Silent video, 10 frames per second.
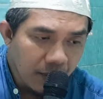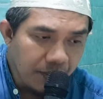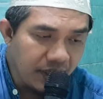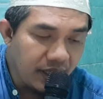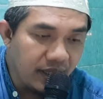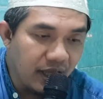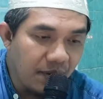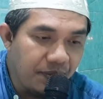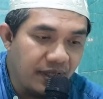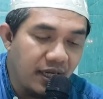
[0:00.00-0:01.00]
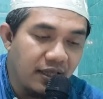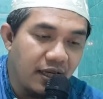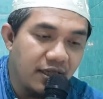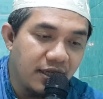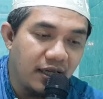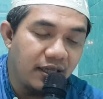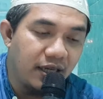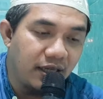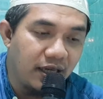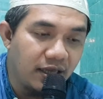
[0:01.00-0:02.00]
min kitabin nyatane
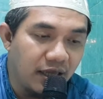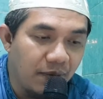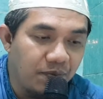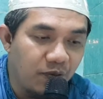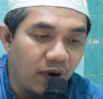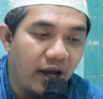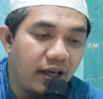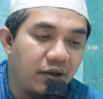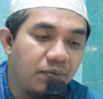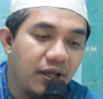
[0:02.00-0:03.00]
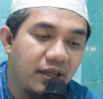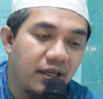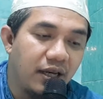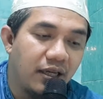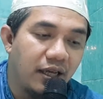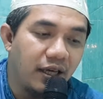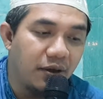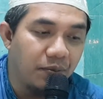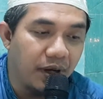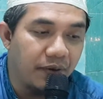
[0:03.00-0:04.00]
saking kitab wa hikmatin lan
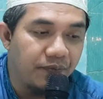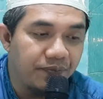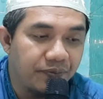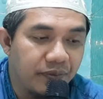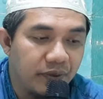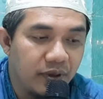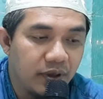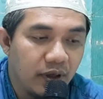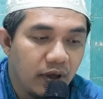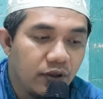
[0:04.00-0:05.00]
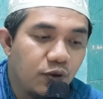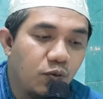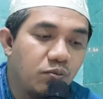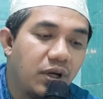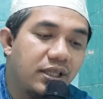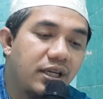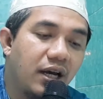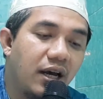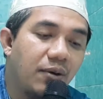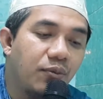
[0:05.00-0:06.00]
hikmah summa
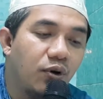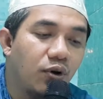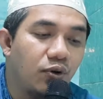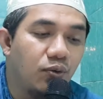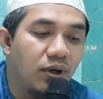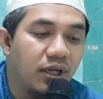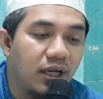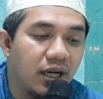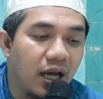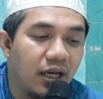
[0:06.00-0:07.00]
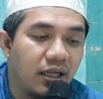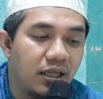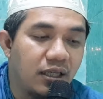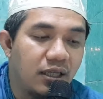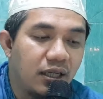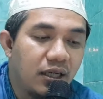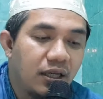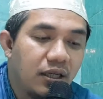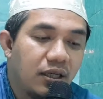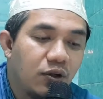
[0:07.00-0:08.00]
jaa mongko nuli nekani
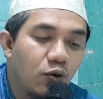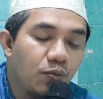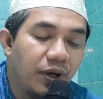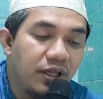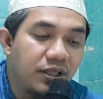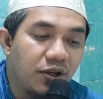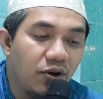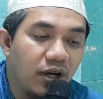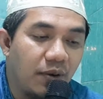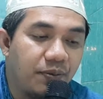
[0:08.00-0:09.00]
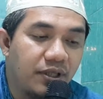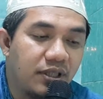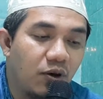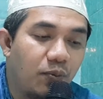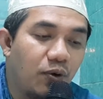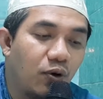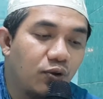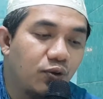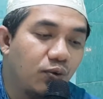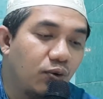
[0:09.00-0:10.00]
kum ing sira kabeh sapa
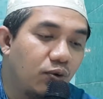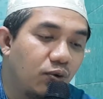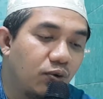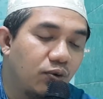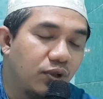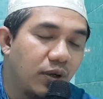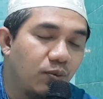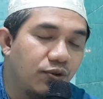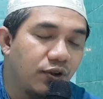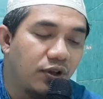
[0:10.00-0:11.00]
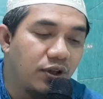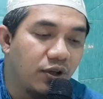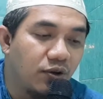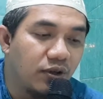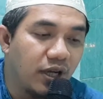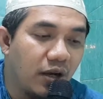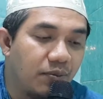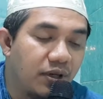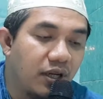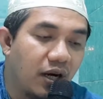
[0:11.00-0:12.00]
rasulun utusan musaddiqun
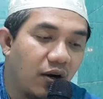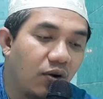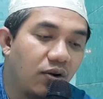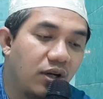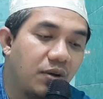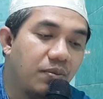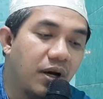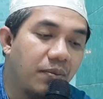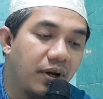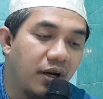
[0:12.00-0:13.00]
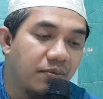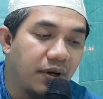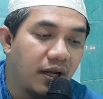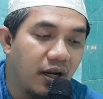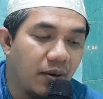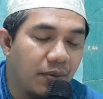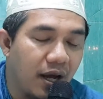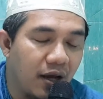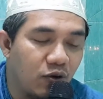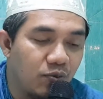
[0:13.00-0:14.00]
kang benerno lima marang barang
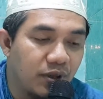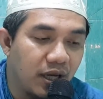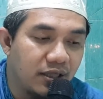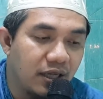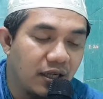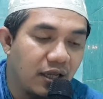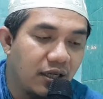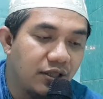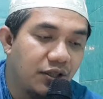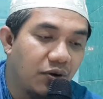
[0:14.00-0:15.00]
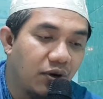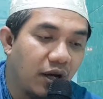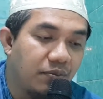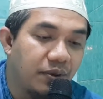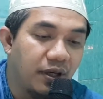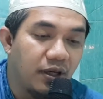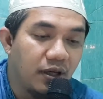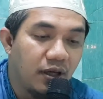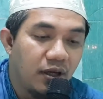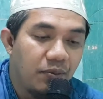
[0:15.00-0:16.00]
ma'akum kang sartane sira kabeh
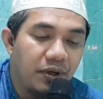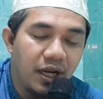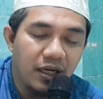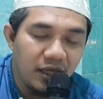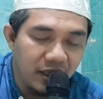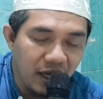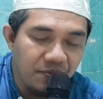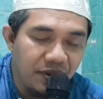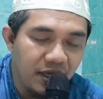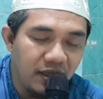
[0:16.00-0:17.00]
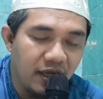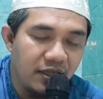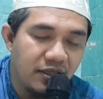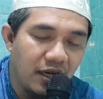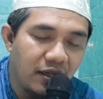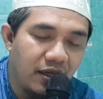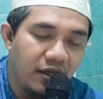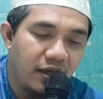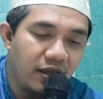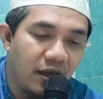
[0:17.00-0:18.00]
minal kitab nyatane
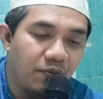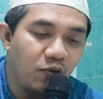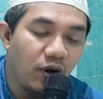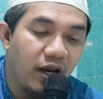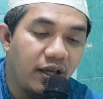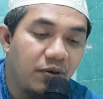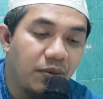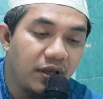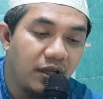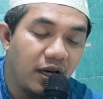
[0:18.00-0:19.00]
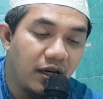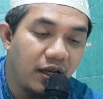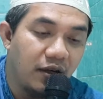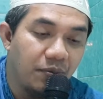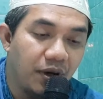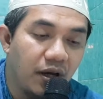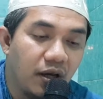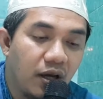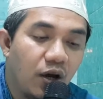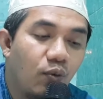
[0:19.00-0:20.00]
saking kitab wal hikmati lan hikmah
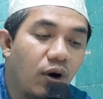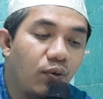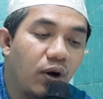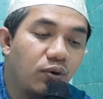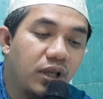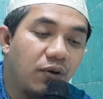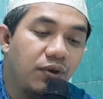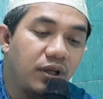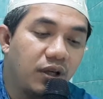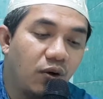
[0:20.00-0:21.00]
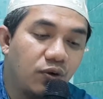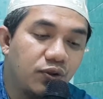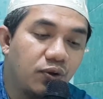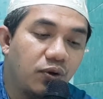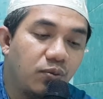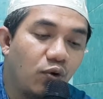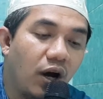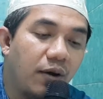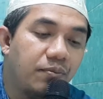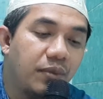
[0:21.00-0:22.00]
wa wa utawi ki rasul
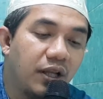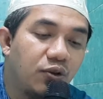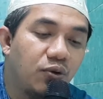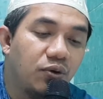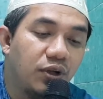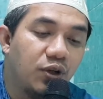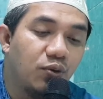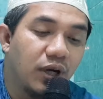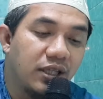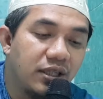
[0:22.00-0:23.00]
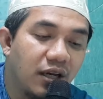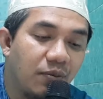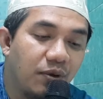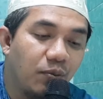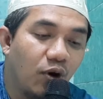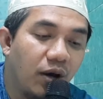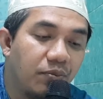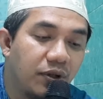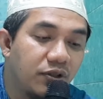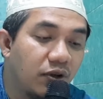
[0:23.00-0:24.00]
Muhammadun iku Kanjeng Nabi
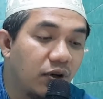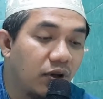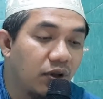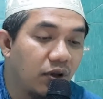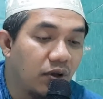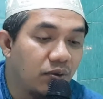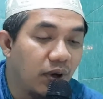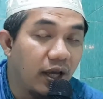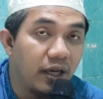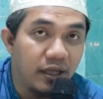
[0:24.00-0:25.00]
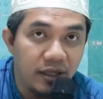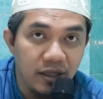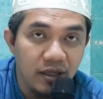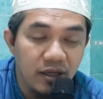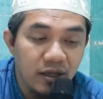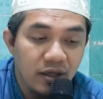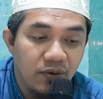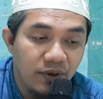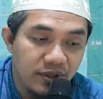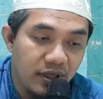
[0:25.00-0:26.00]
Muhammad sallallahu alaihi
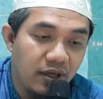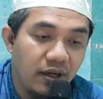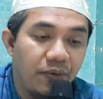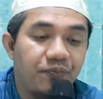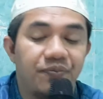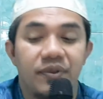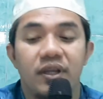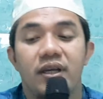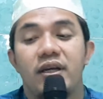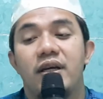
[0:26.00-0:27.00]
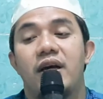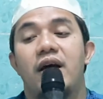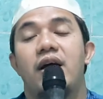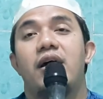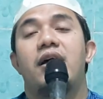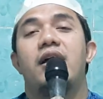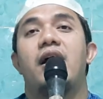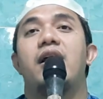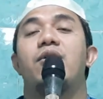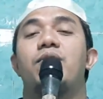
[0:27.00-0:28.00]
wasallam
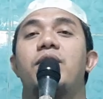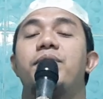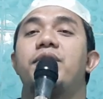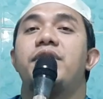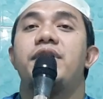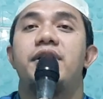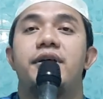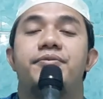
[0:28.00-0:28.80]
anu napa niki